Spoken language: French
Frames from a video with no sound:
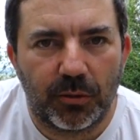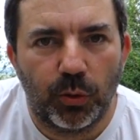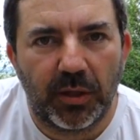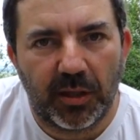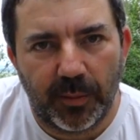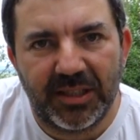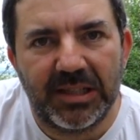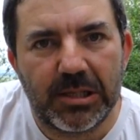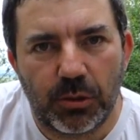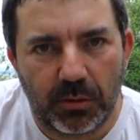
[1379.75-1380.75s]
trucs
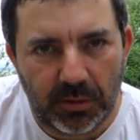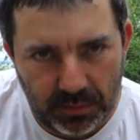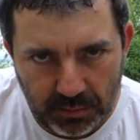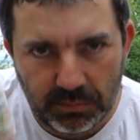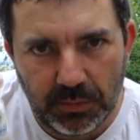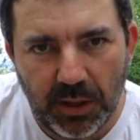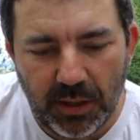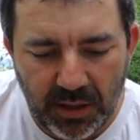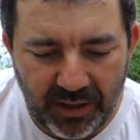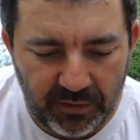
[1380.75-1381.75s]
hermétiques sur euh,
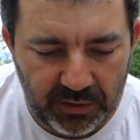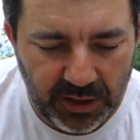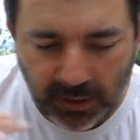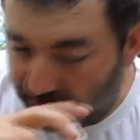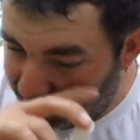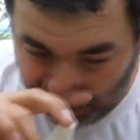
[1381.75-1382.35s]
de la viande dégueulasse.